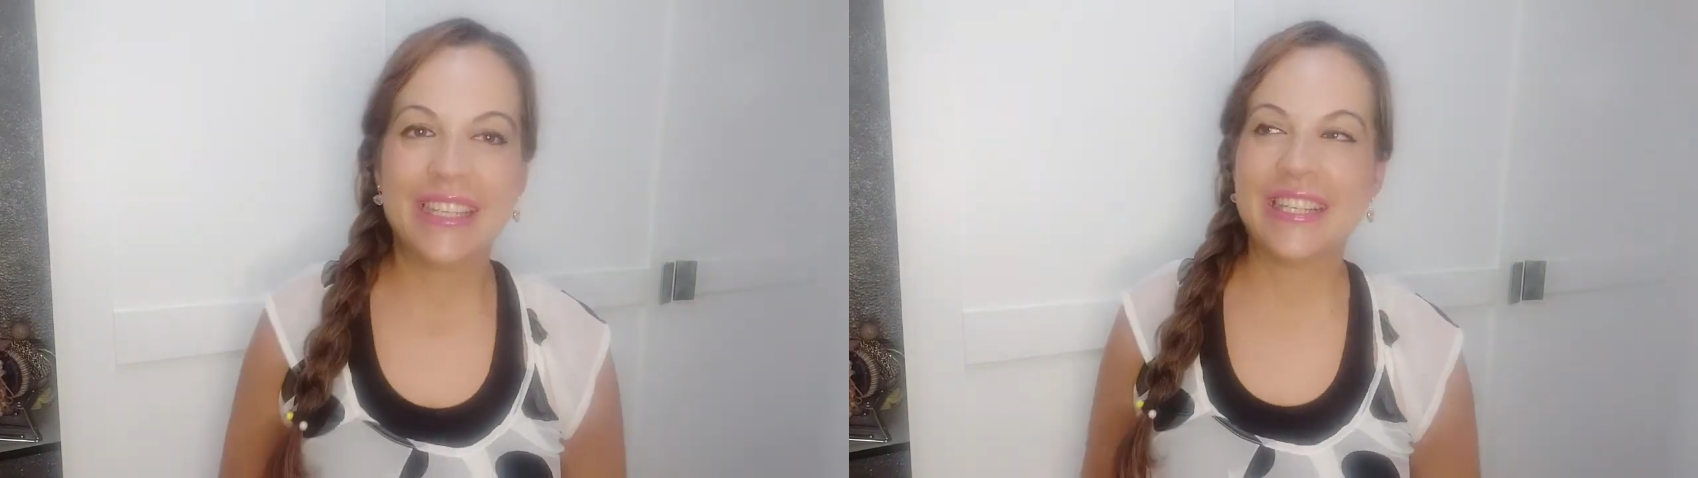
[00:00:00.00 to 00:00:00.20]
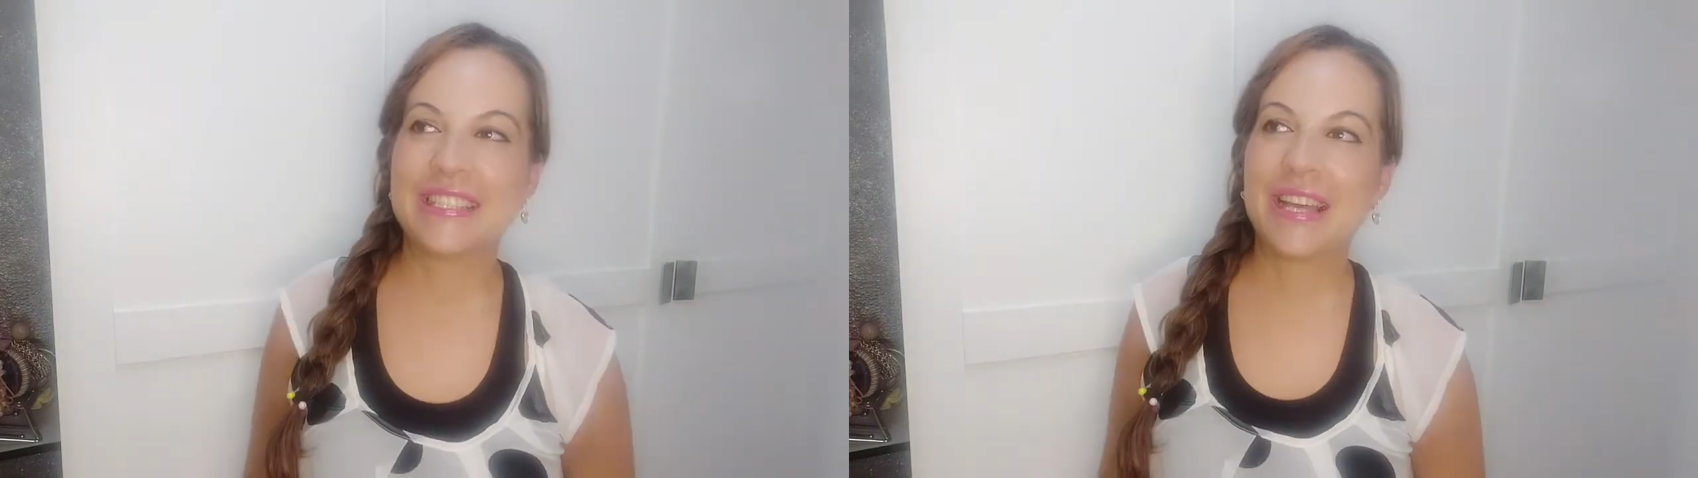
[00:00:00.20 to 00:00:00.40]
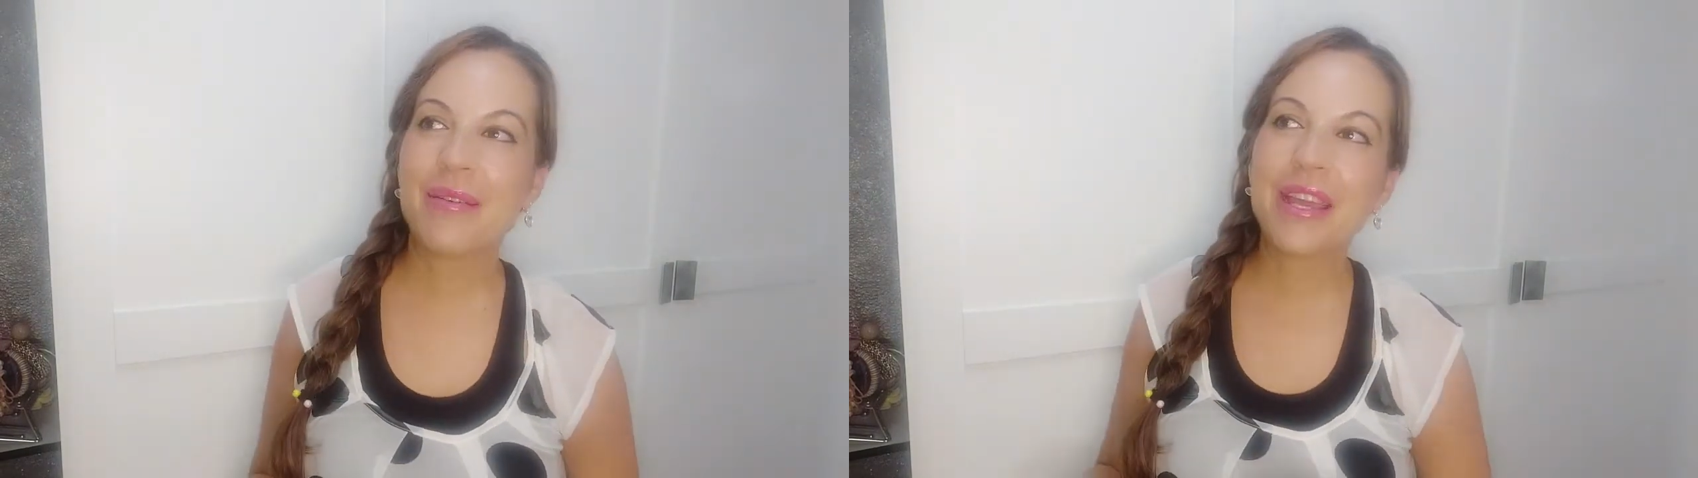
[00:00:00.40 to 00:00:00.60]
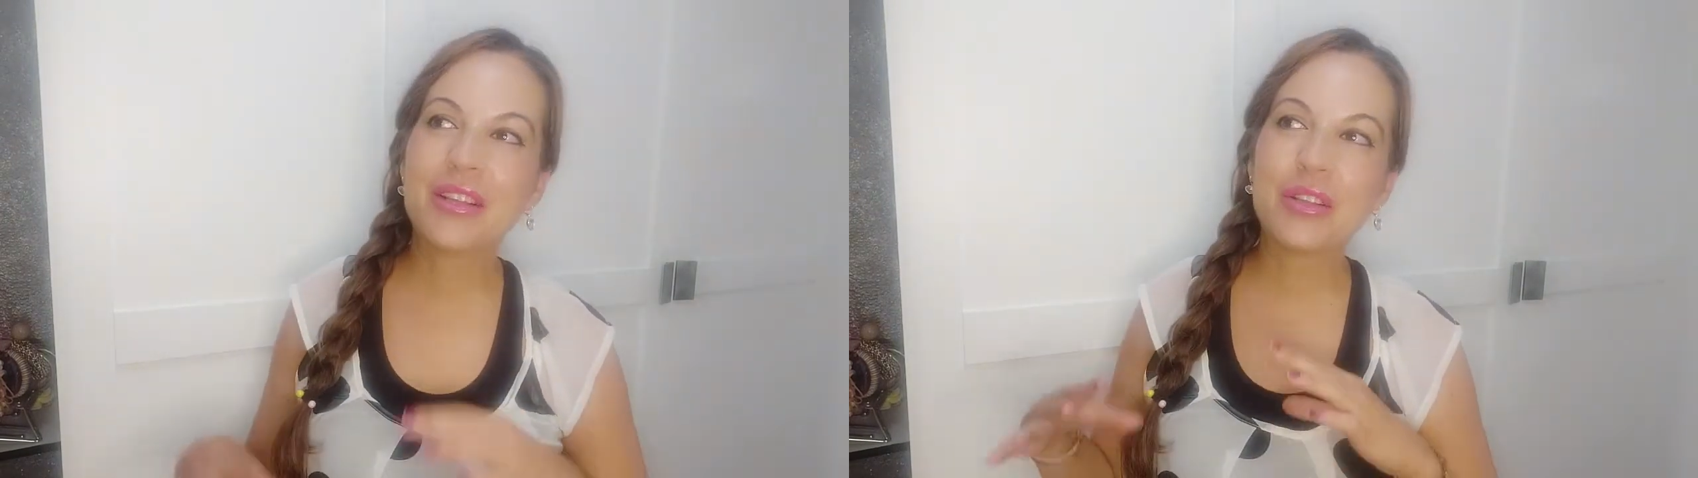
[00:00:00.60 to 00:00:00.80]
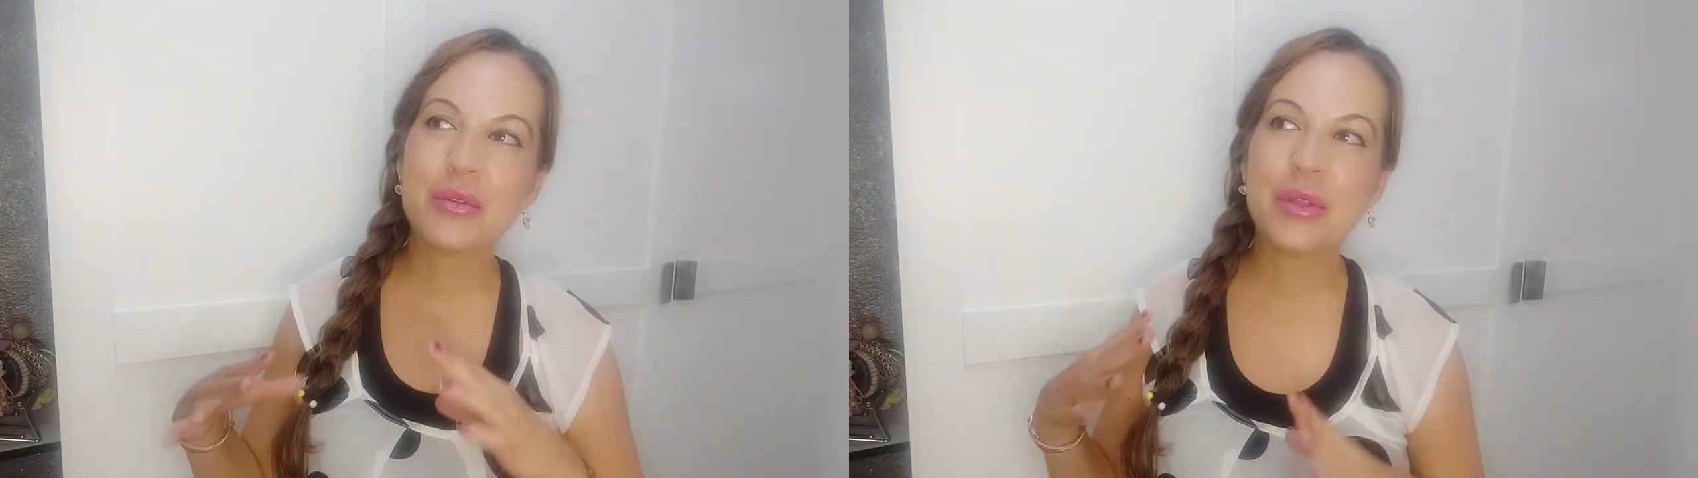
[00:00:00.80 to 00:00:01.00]
Estaba
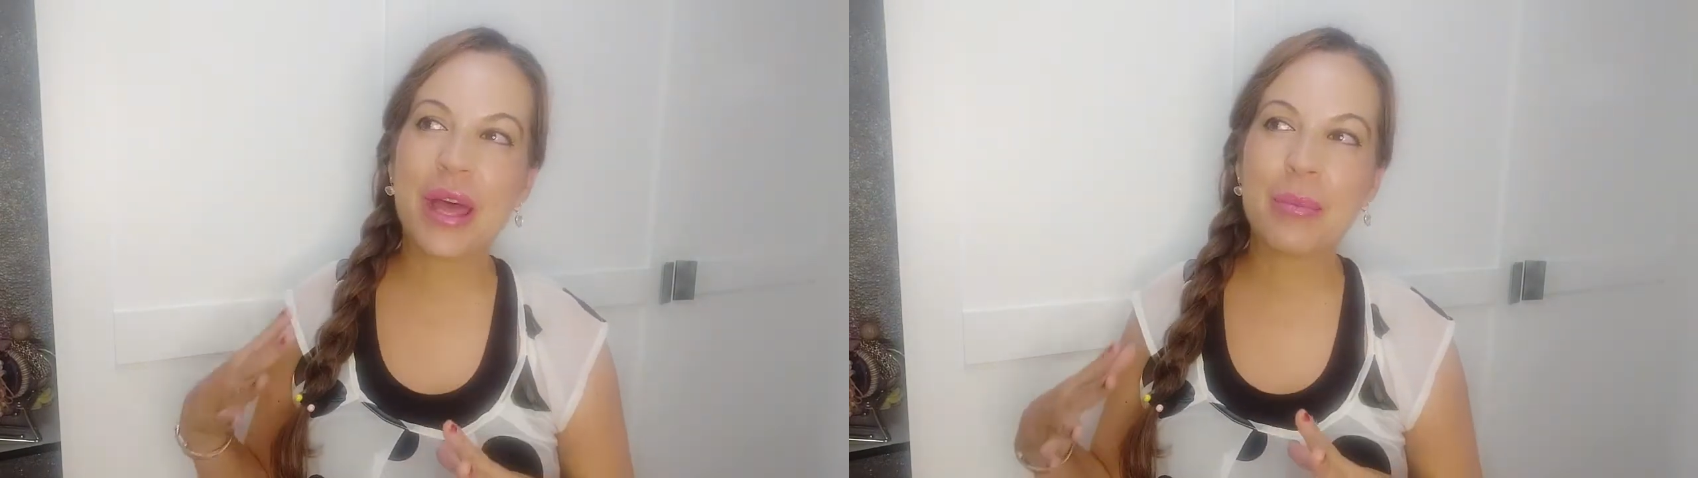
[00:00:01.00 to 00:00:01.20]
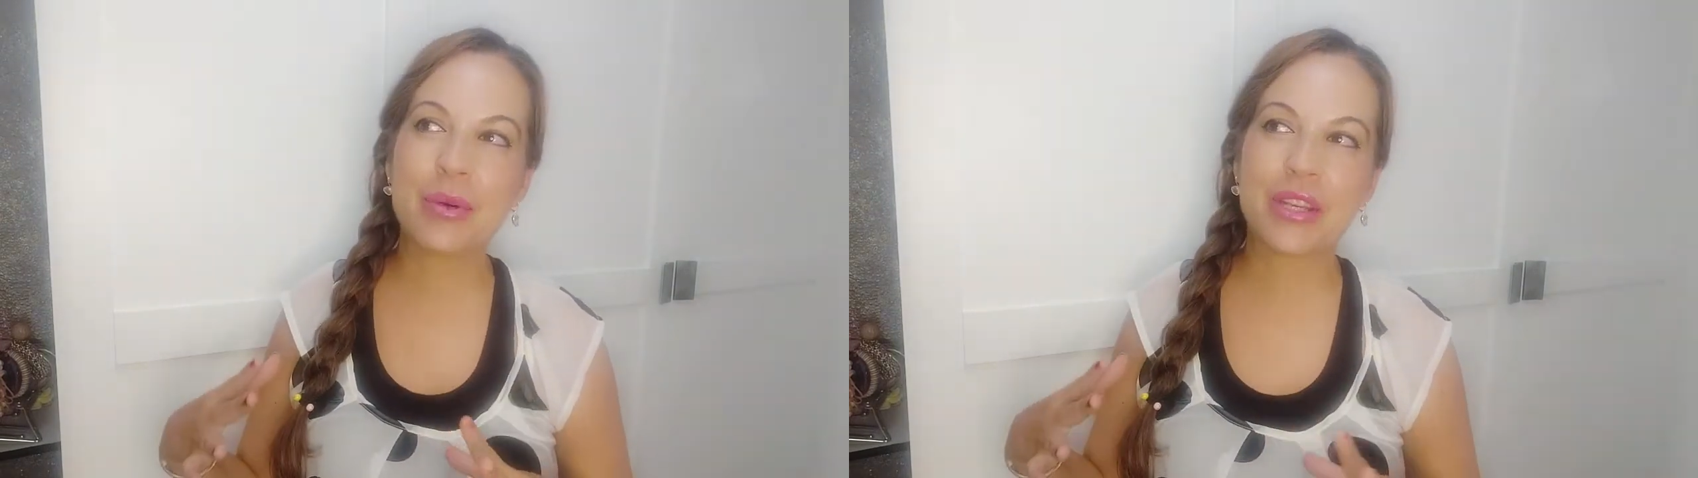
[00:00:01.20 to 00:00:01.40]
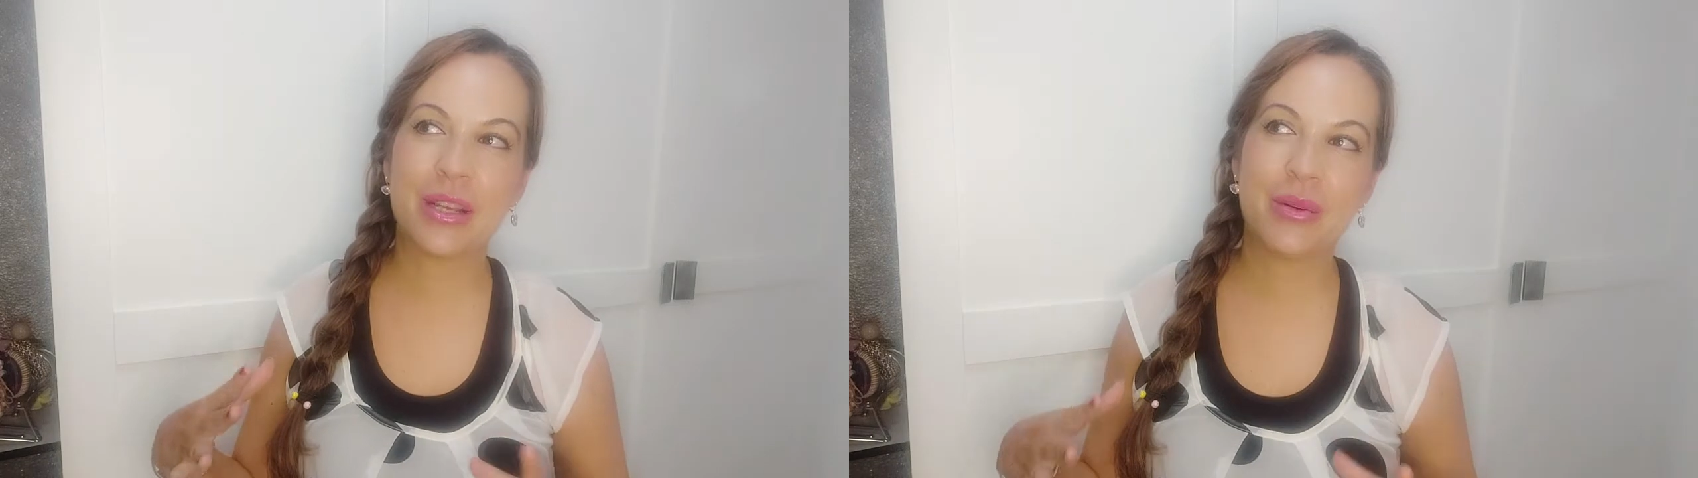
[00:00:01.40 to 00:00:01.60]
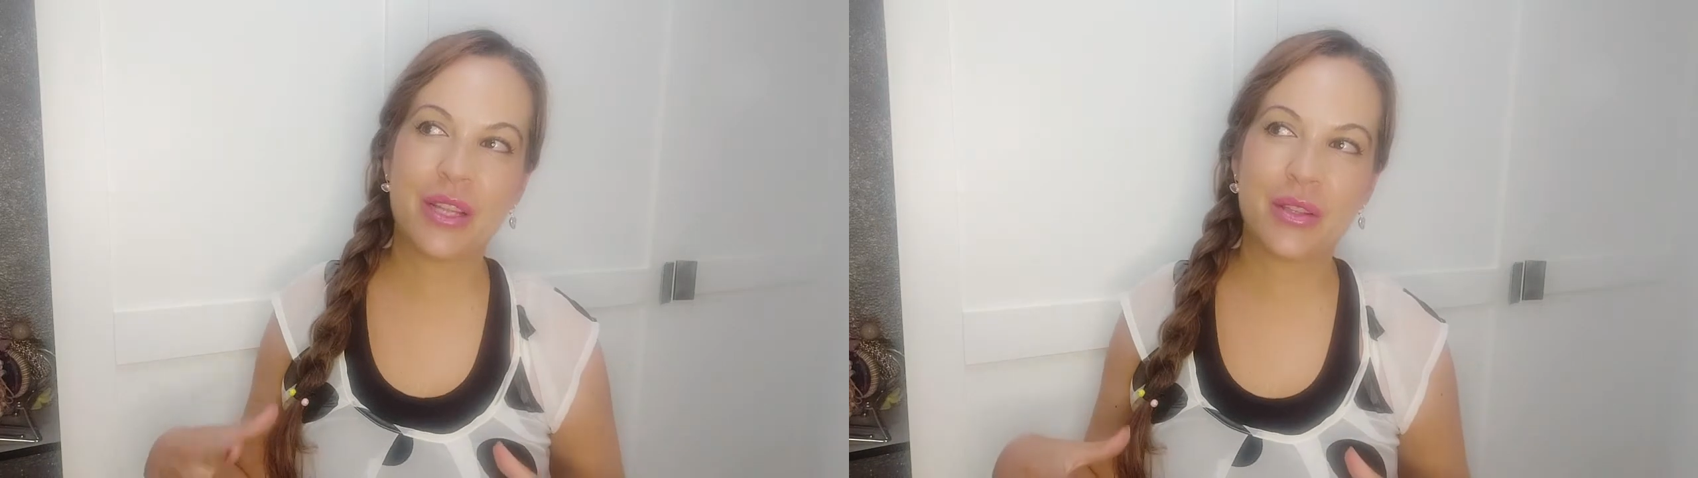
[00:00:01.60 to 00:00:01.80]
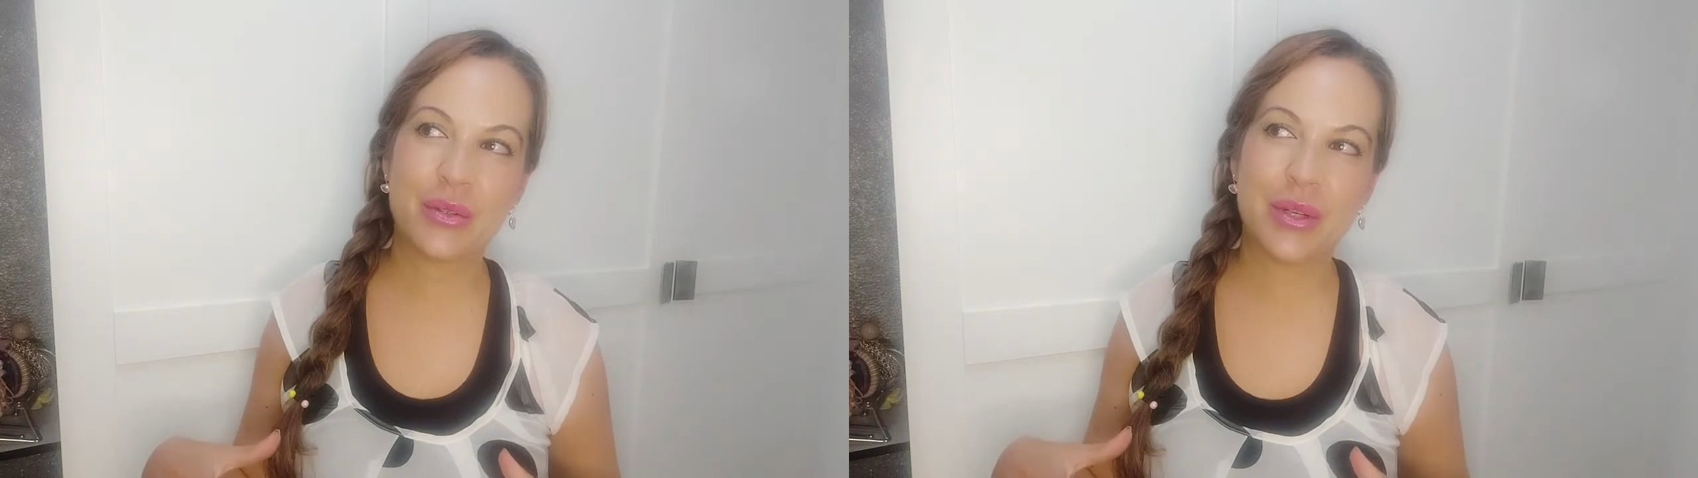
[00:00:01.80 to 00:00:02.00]
en duda porque
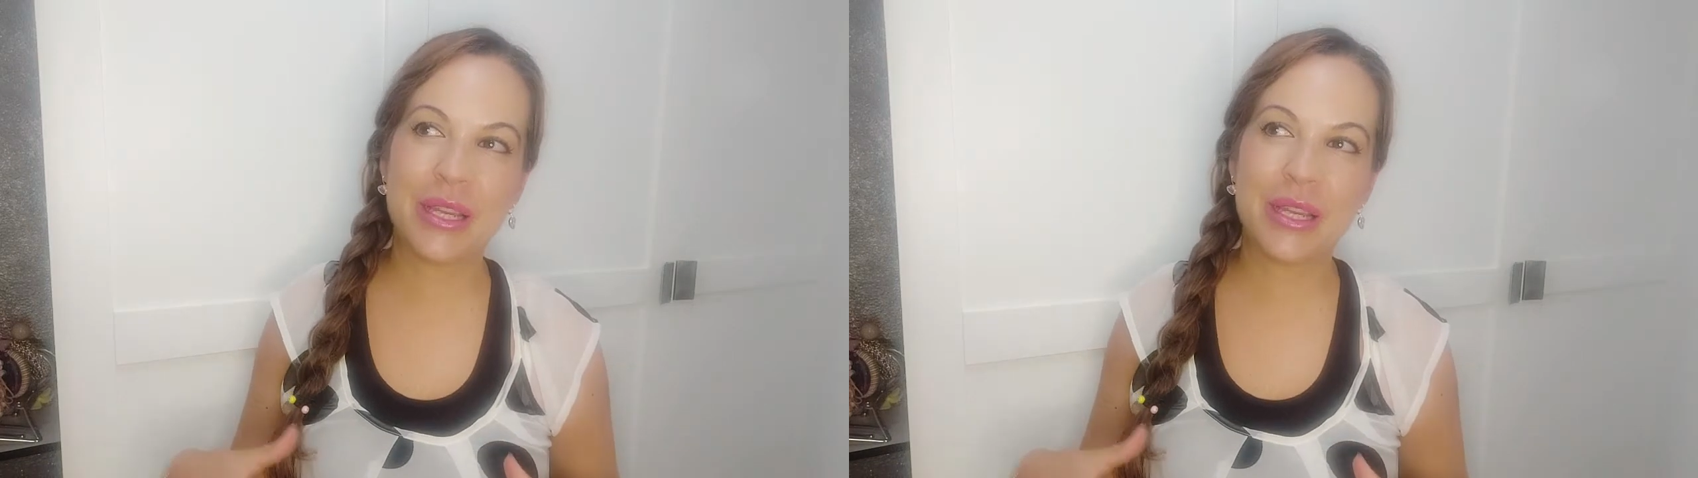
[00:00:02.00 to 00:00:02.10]
cuando